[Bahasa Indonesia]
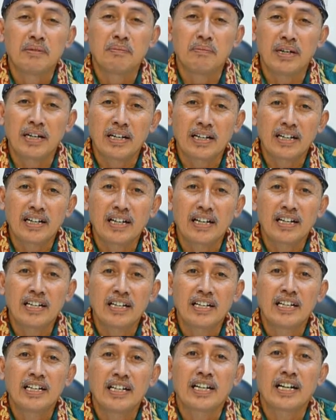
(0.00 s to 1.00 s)

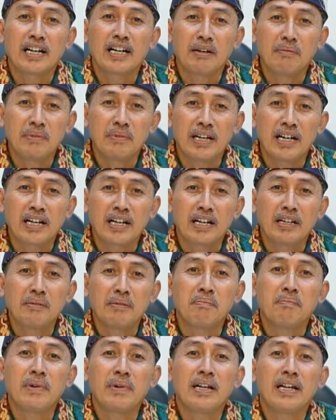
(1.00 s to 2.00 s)
maka kami
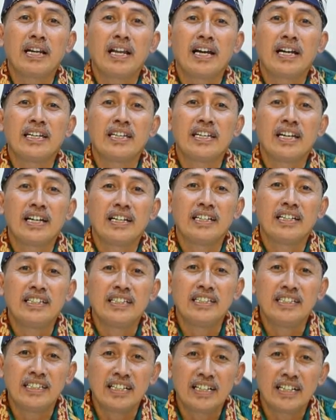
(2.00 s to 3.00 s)
akan
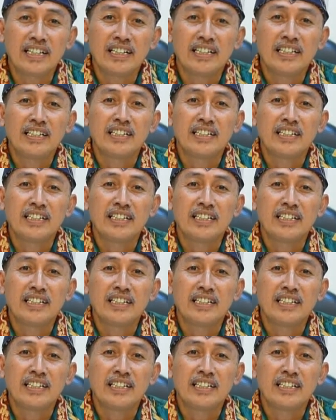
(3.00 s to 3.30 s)
melayaninya